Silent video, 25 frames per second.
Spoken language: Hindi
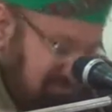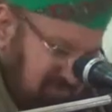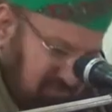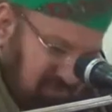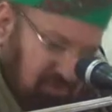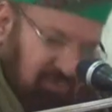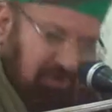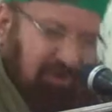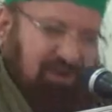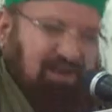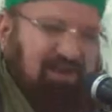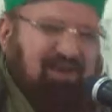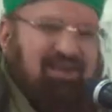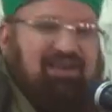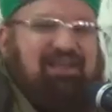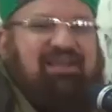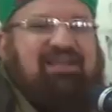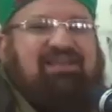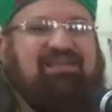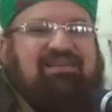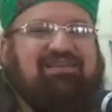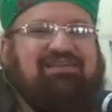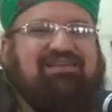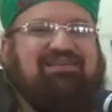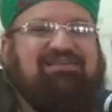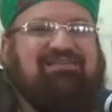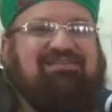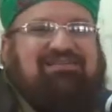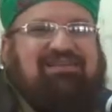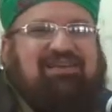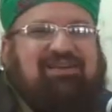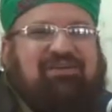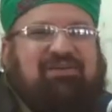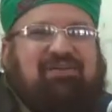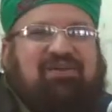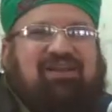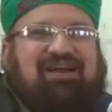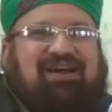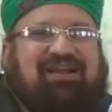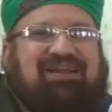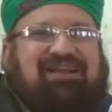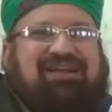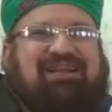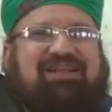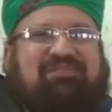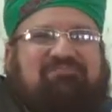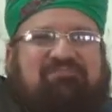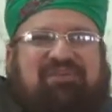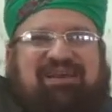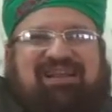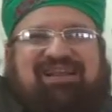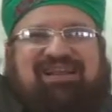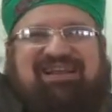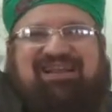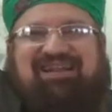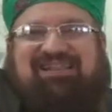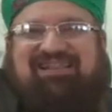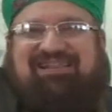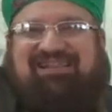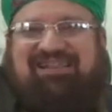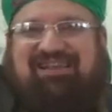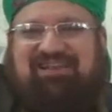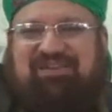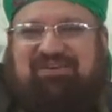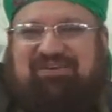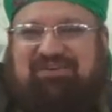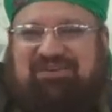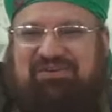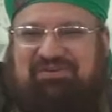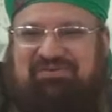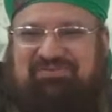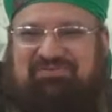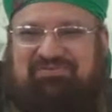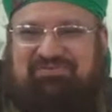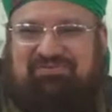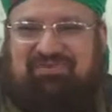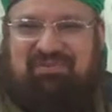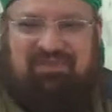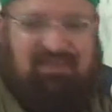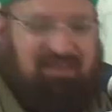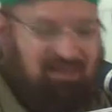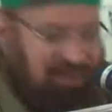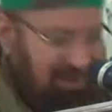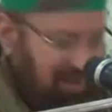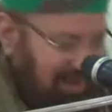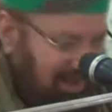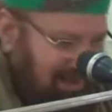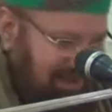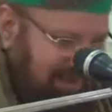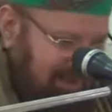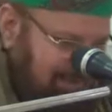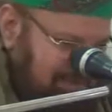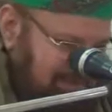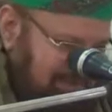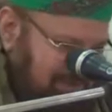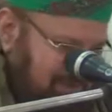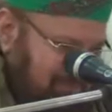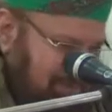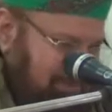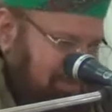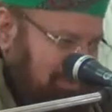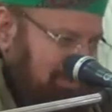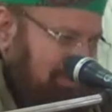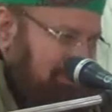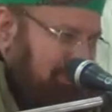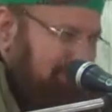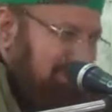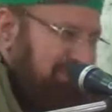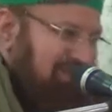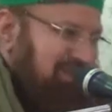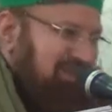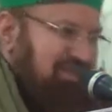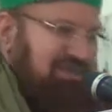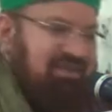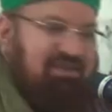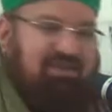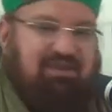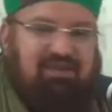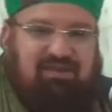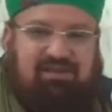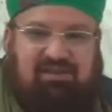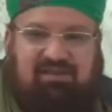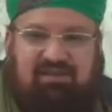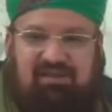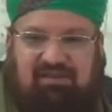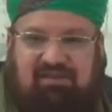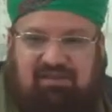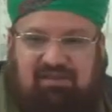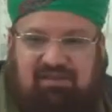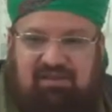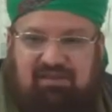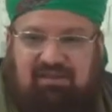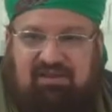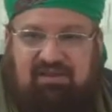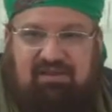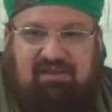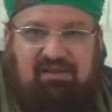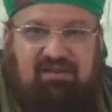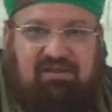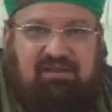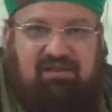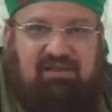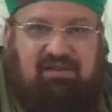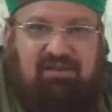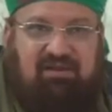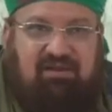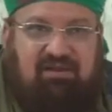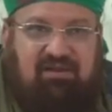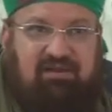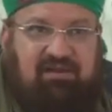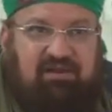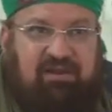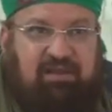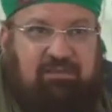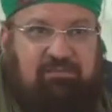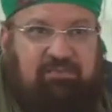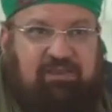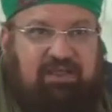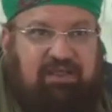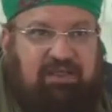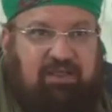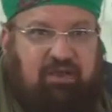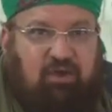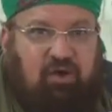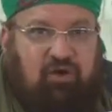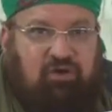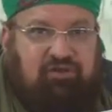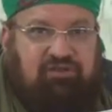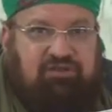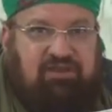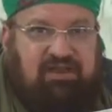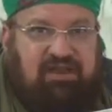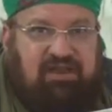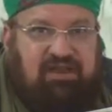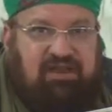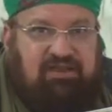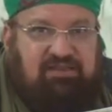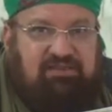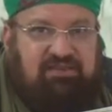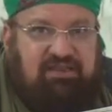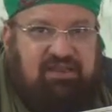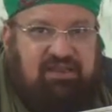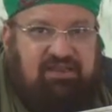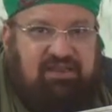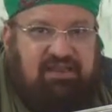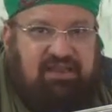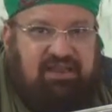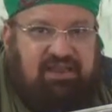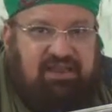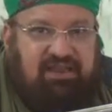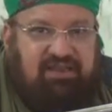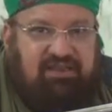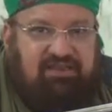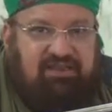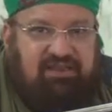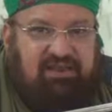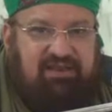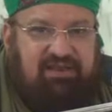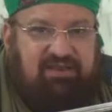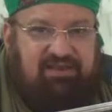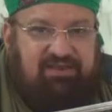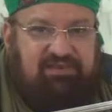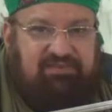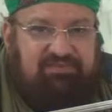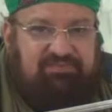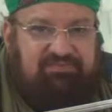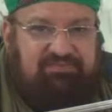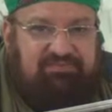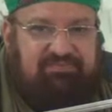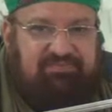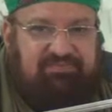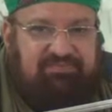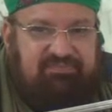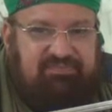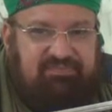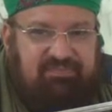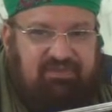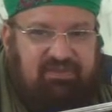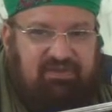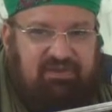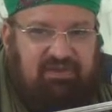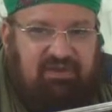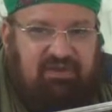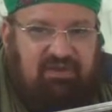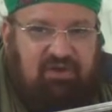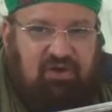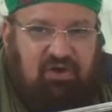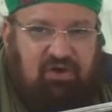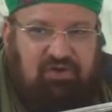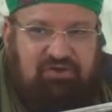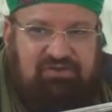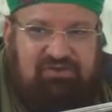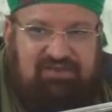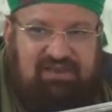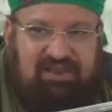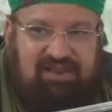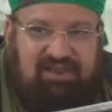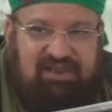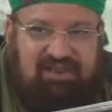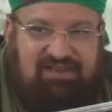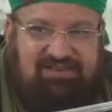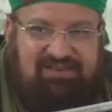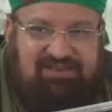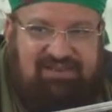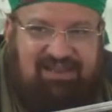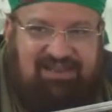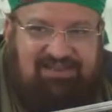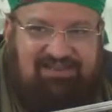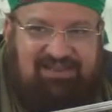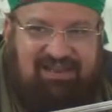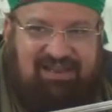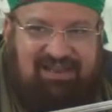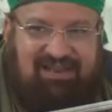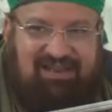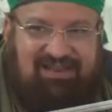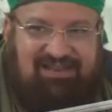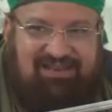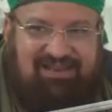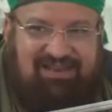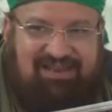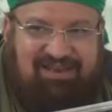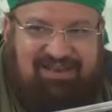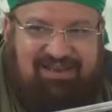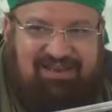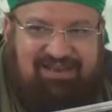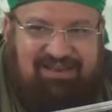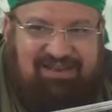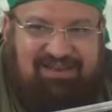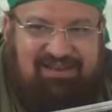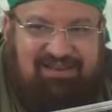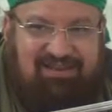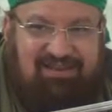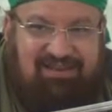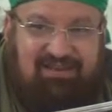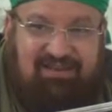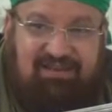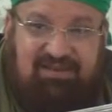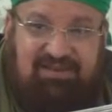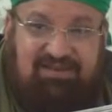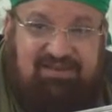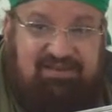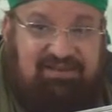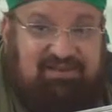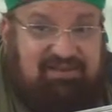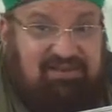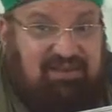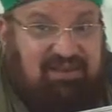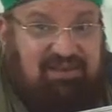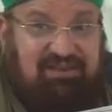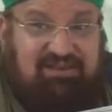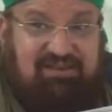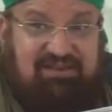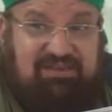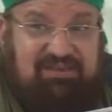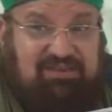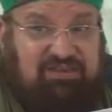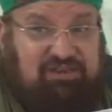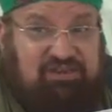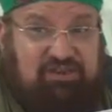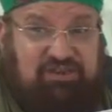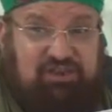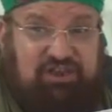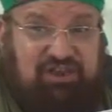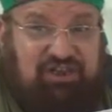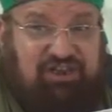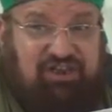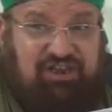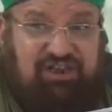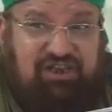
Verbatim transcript: कुरान है ये कुरान की बरकत देखो आगे मजमून वही है नबी कौन सा रास्ता दिखाता है कौन सा रास्ता चलाता है सच्ची